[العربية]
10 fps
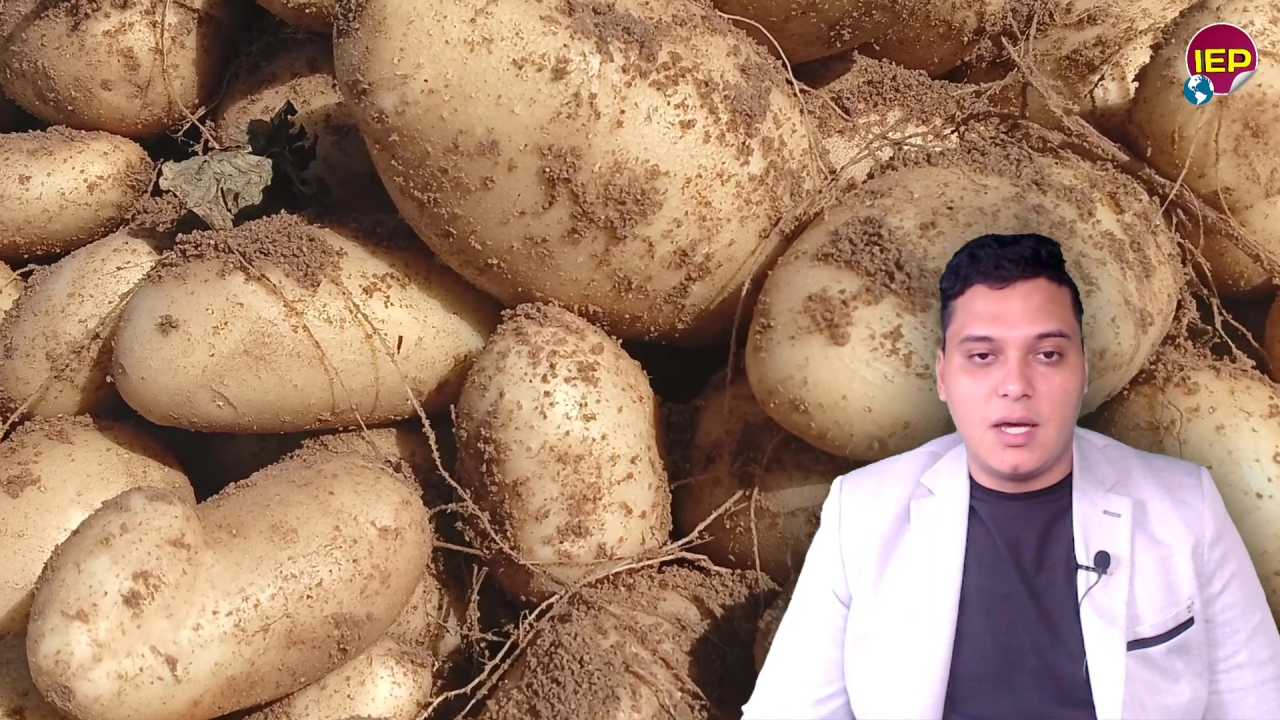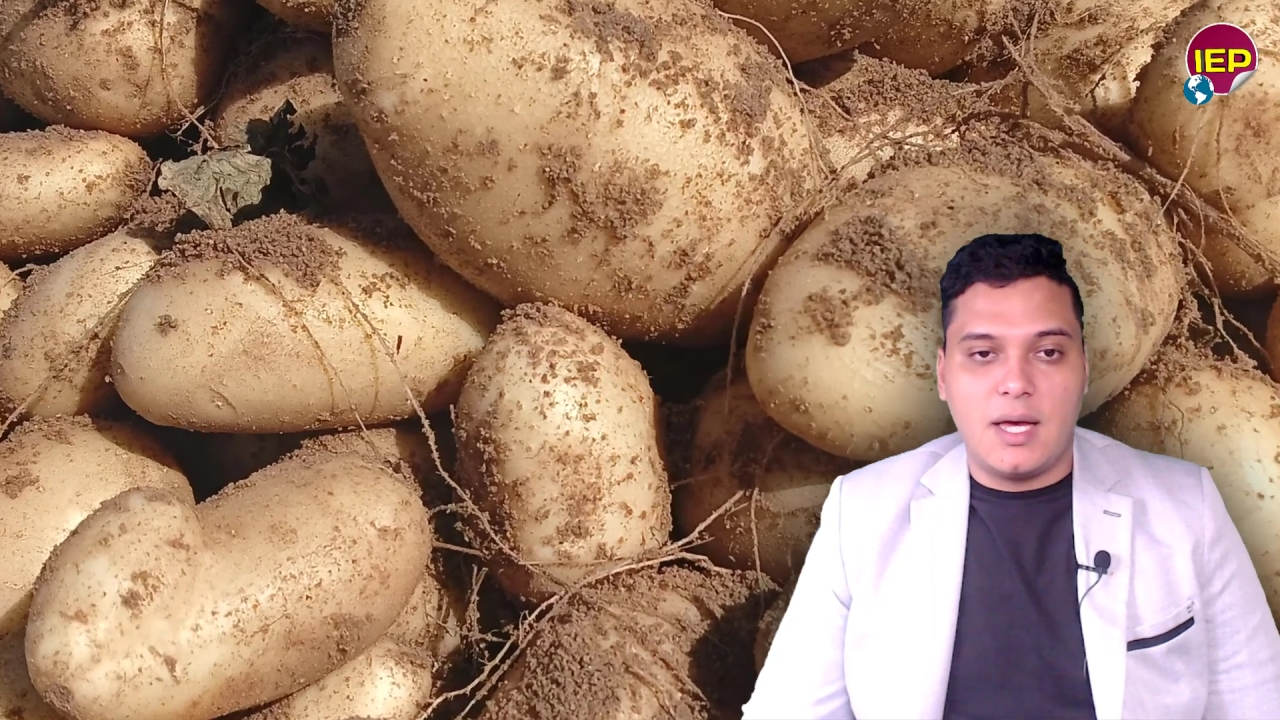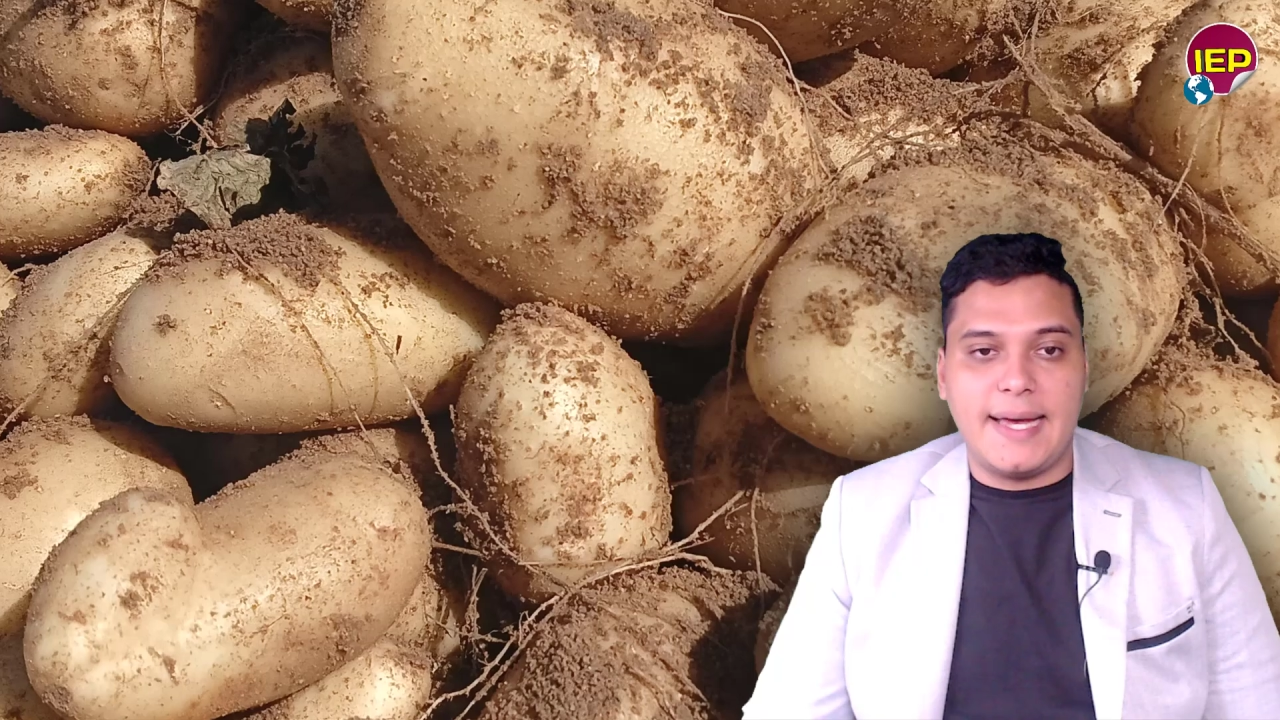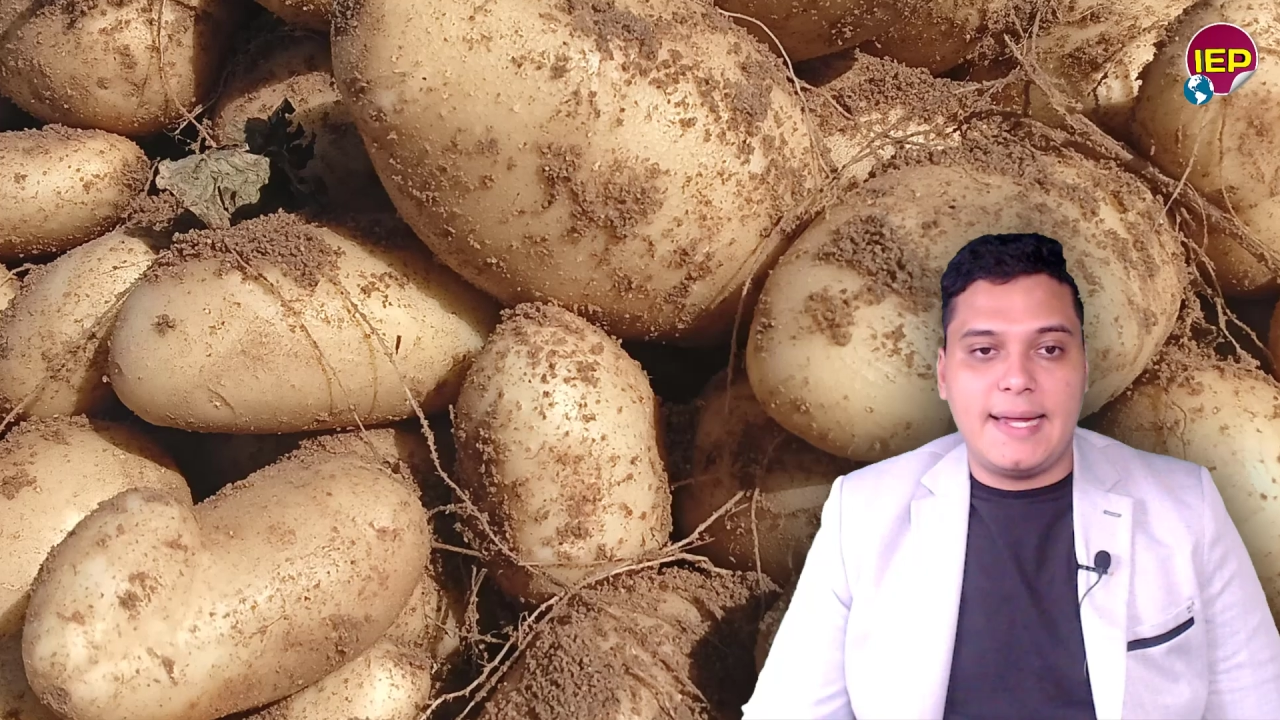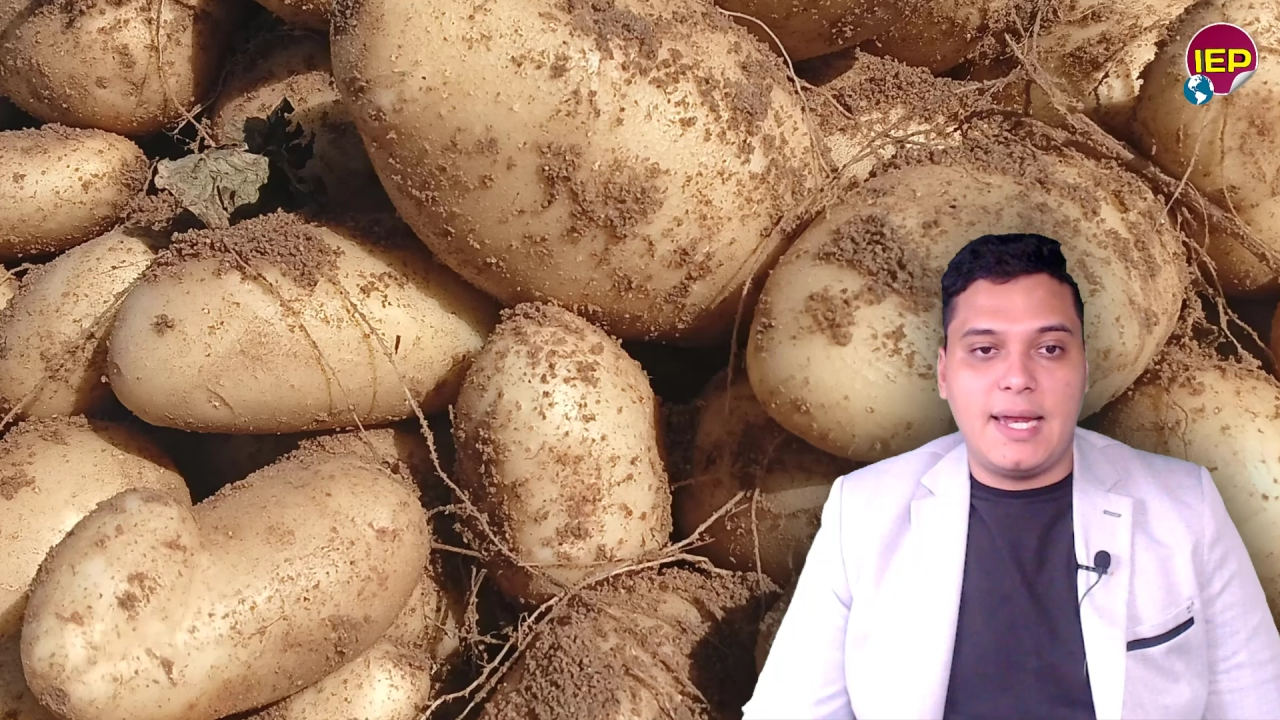
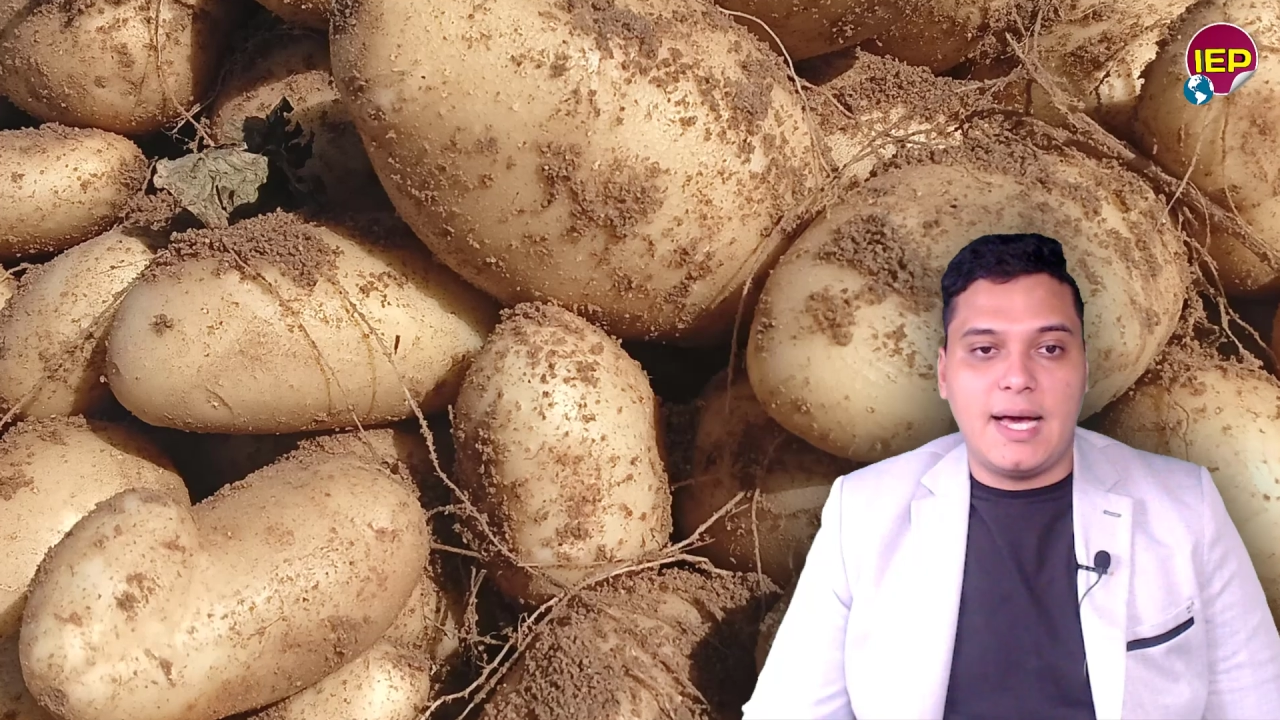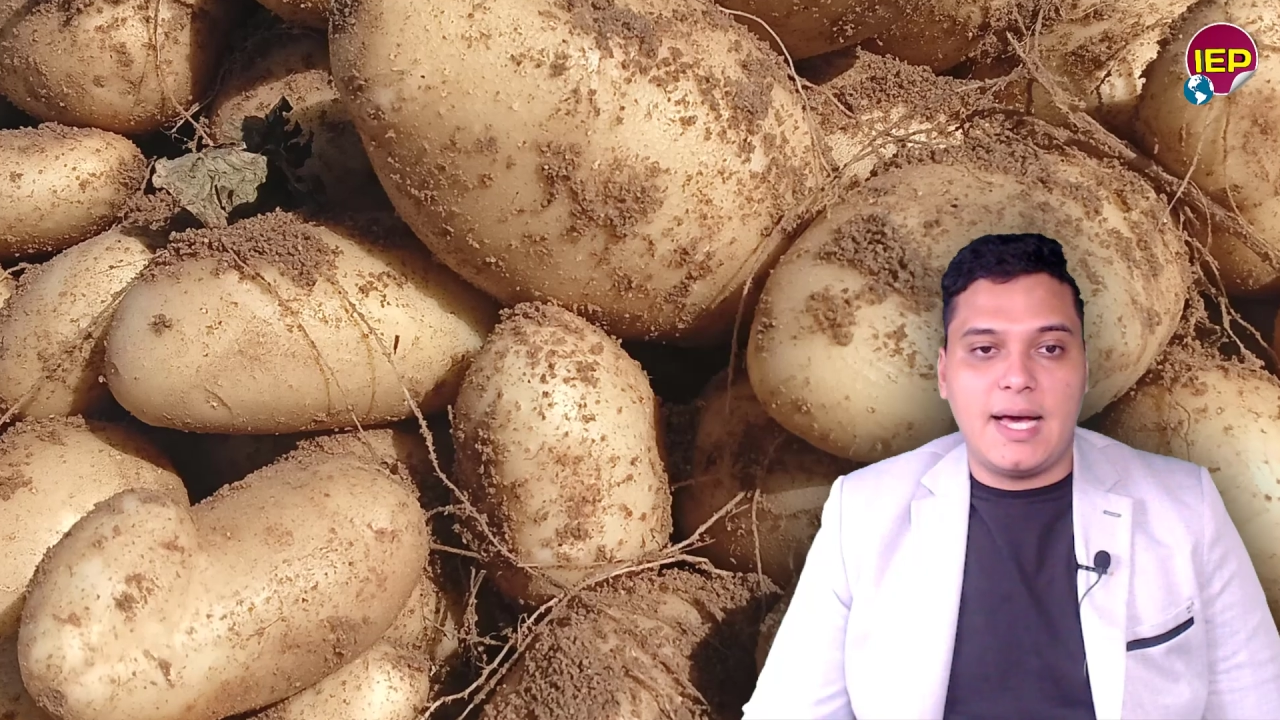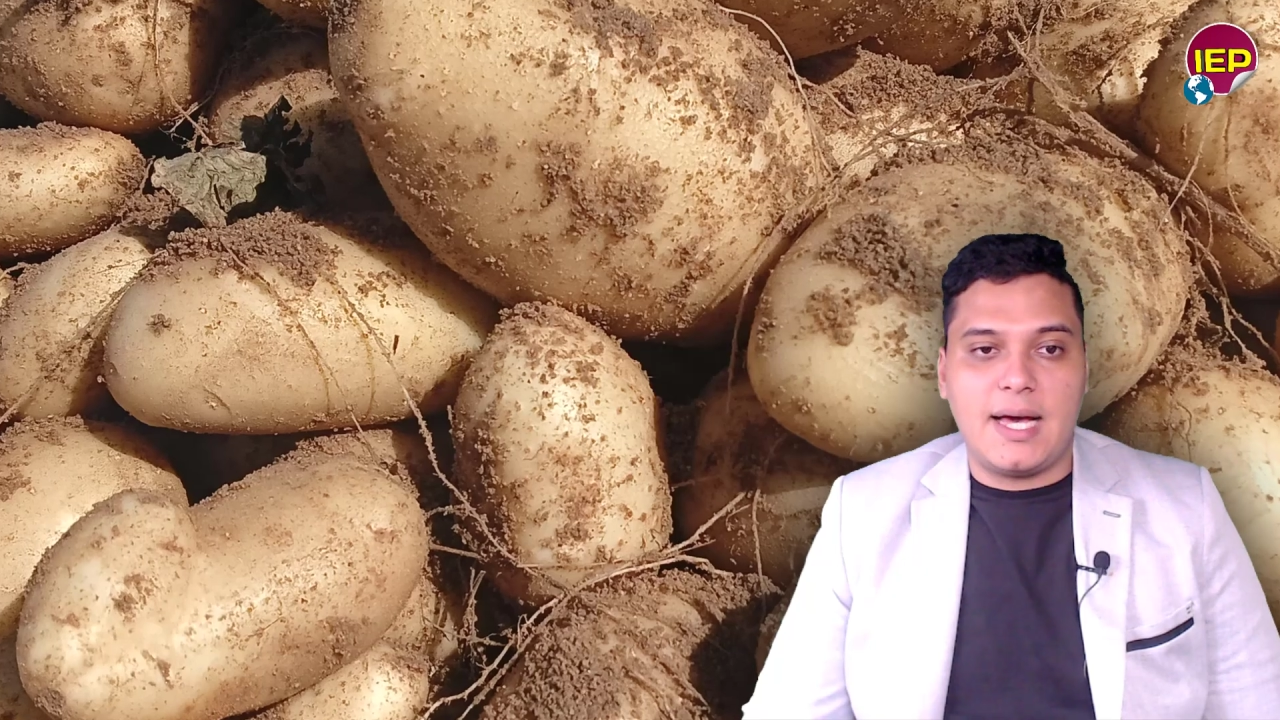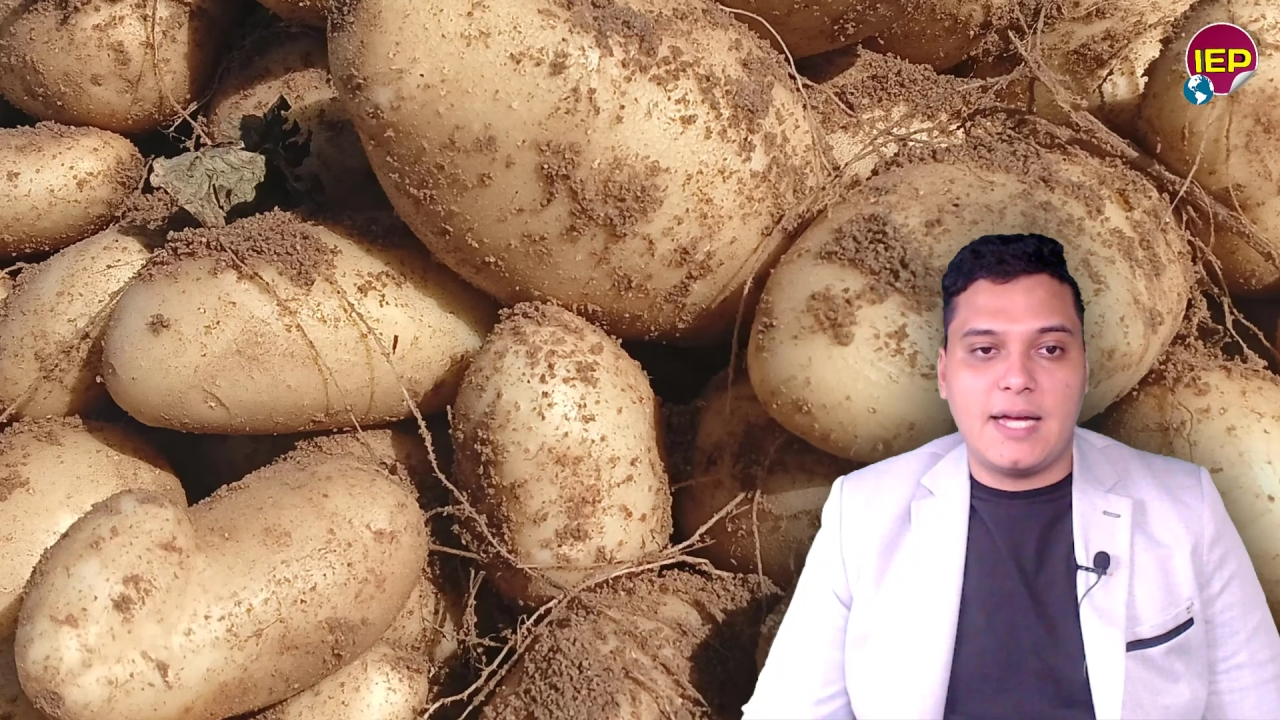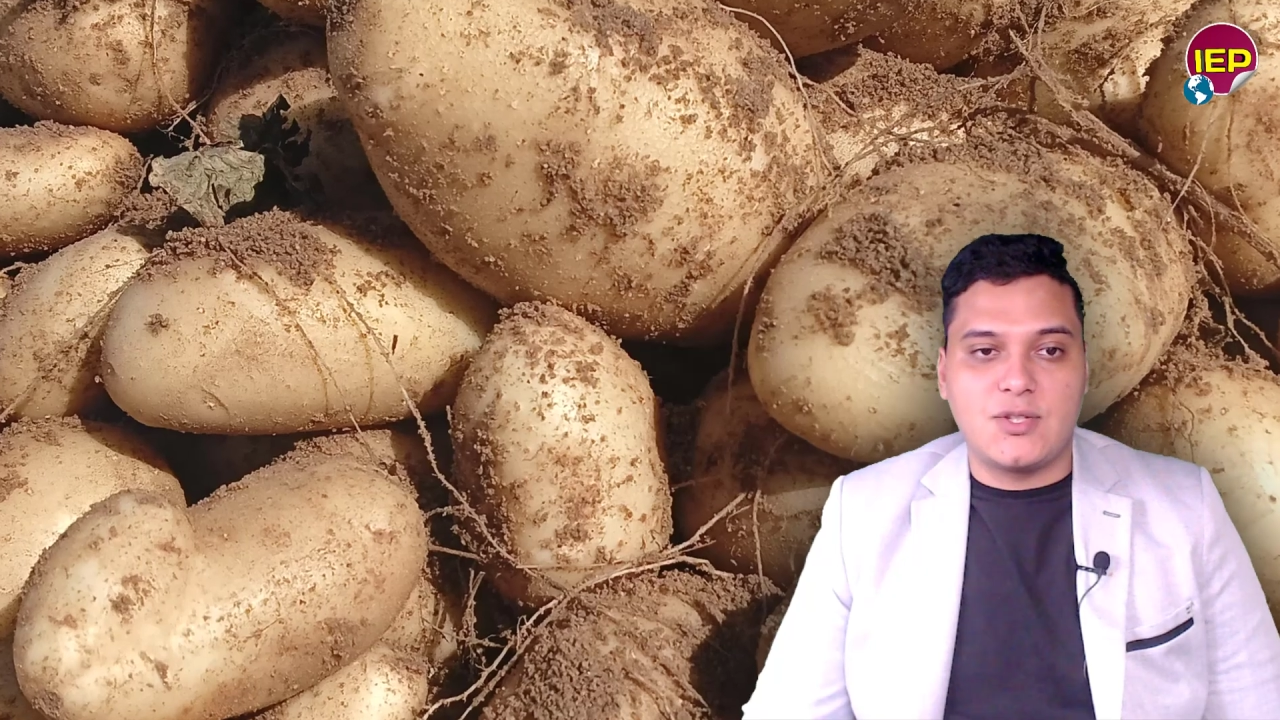قال
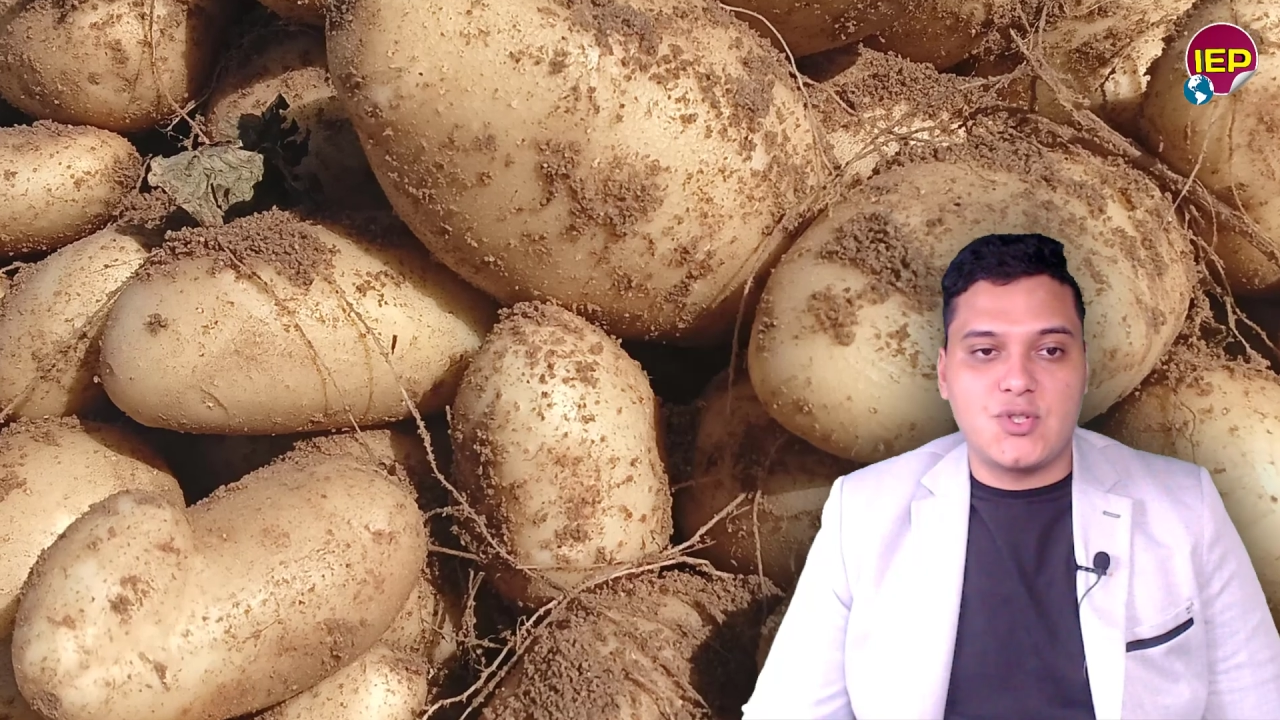لأحد